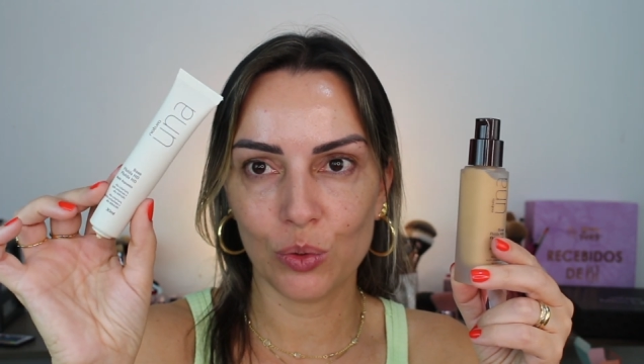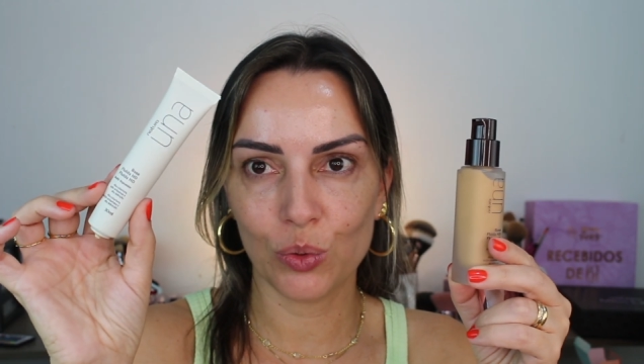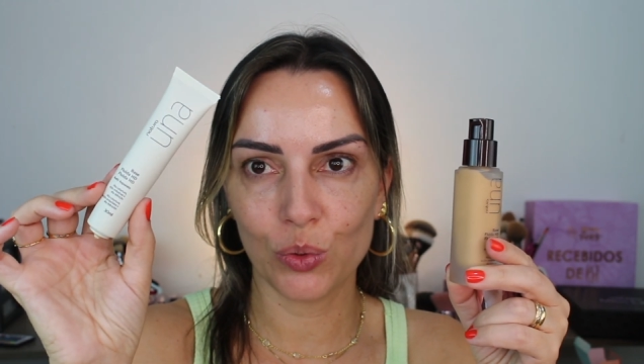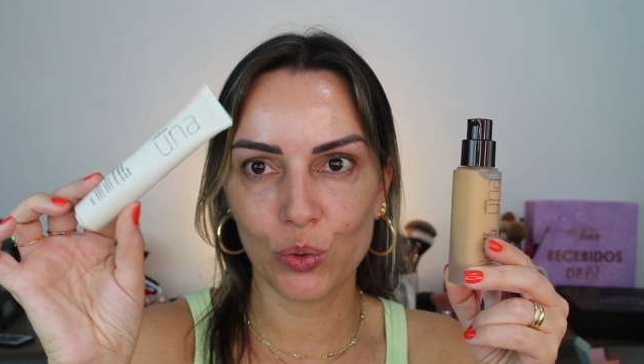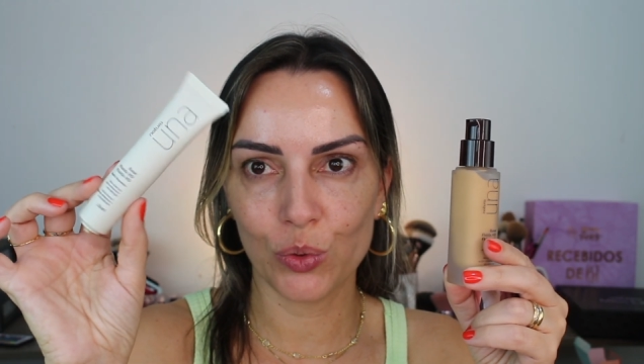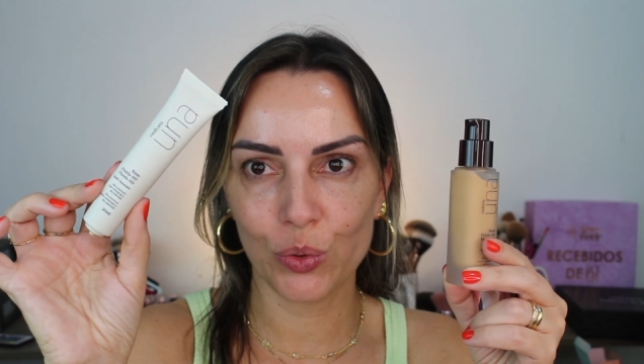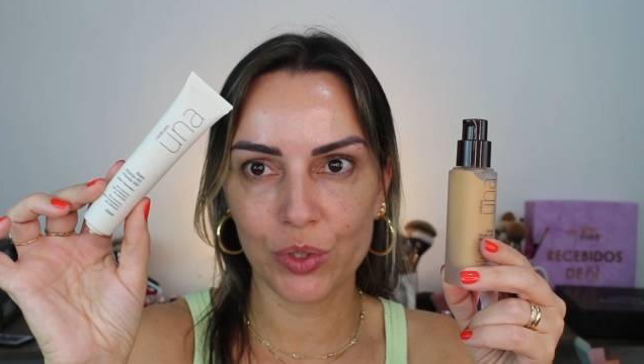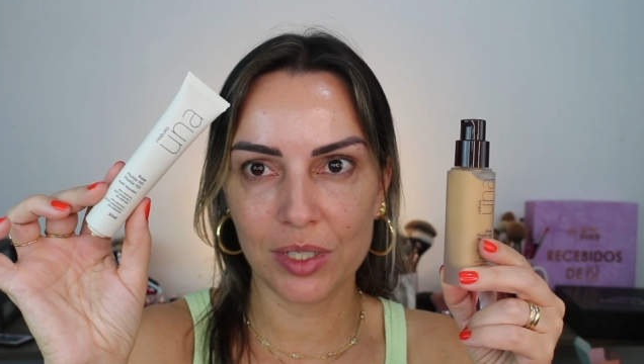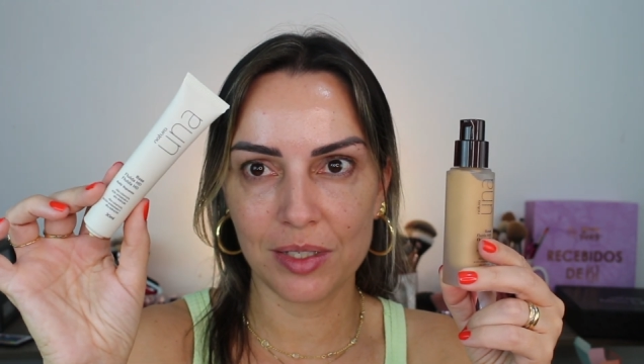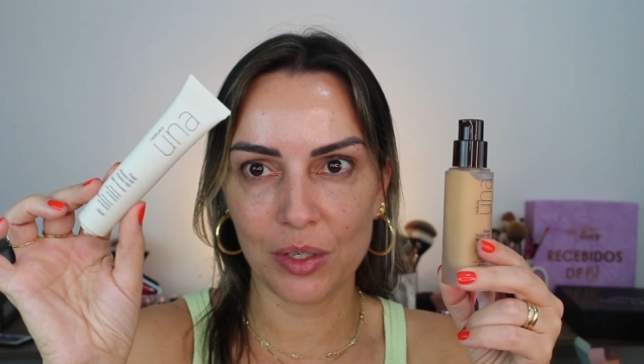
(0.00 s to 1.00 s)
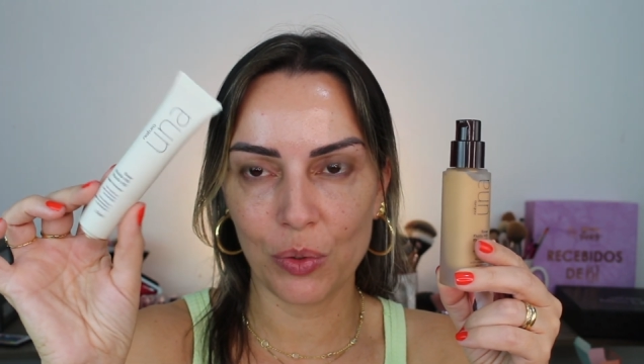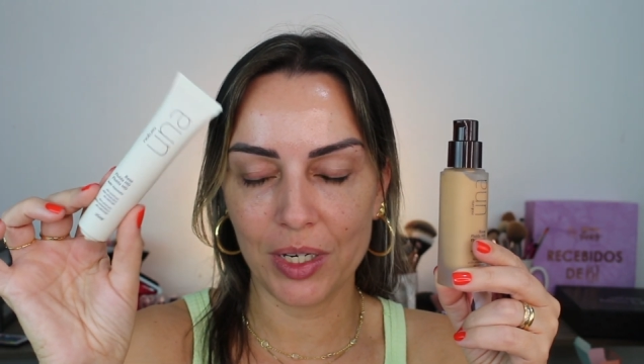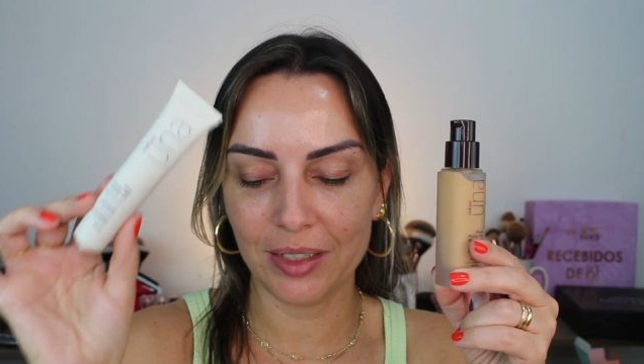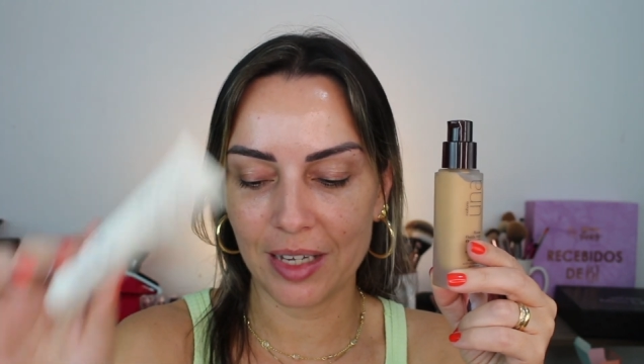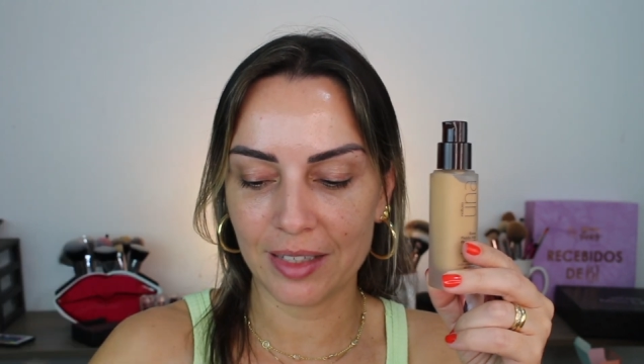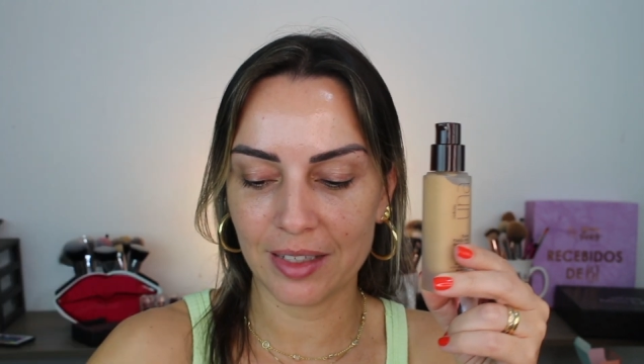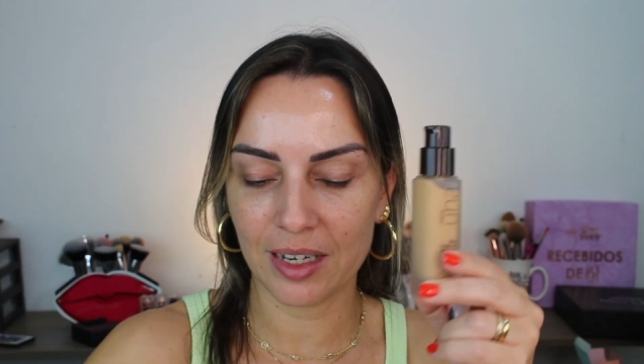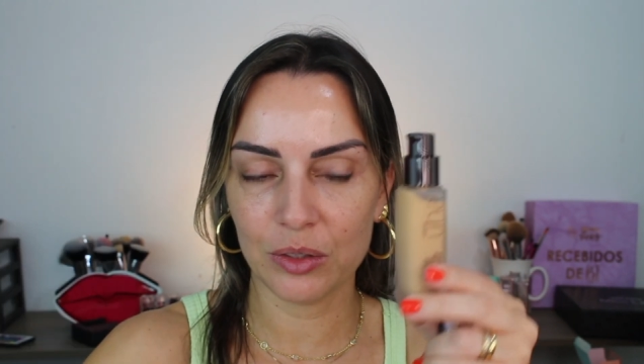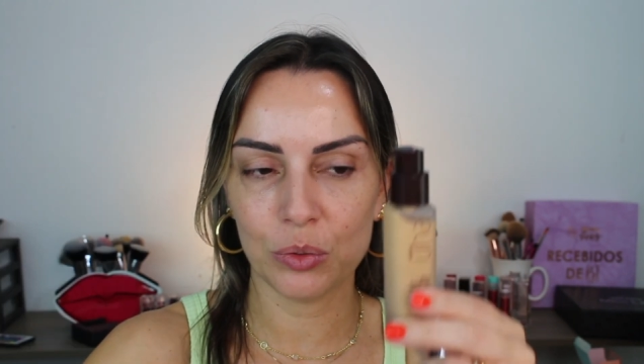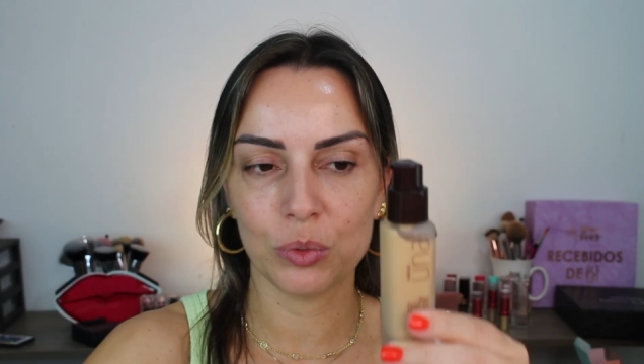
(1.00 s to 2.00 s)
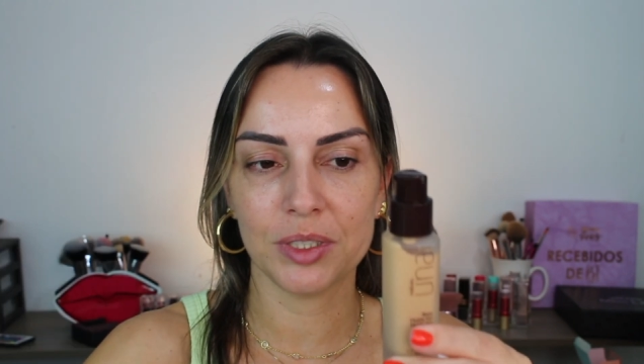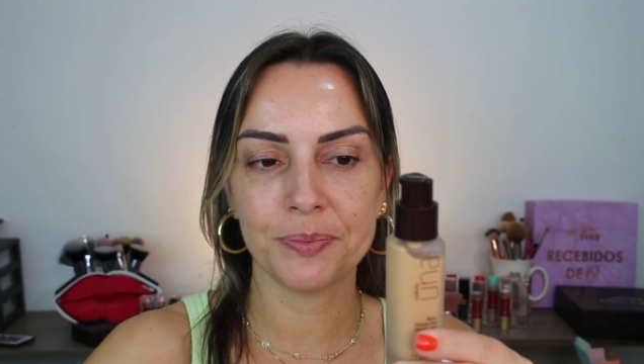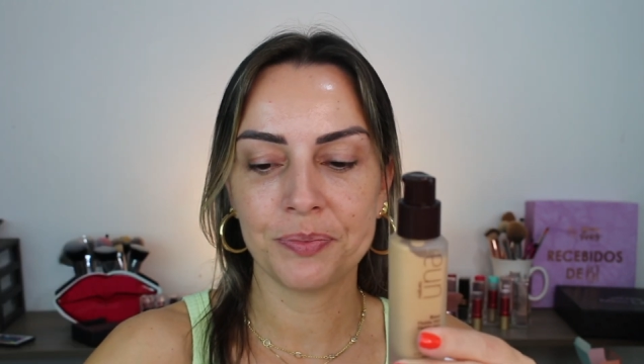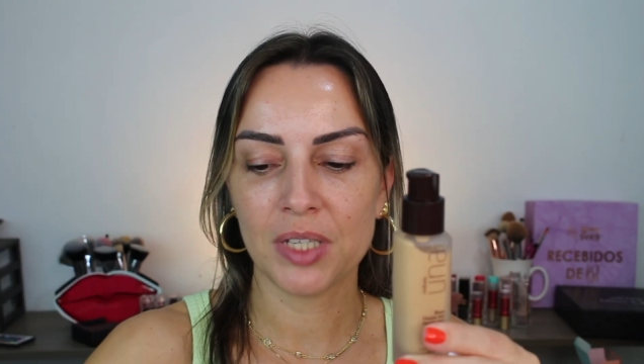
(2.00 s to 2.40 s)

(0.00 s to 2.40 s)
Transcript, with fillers: do CC Cream, né, da Natura.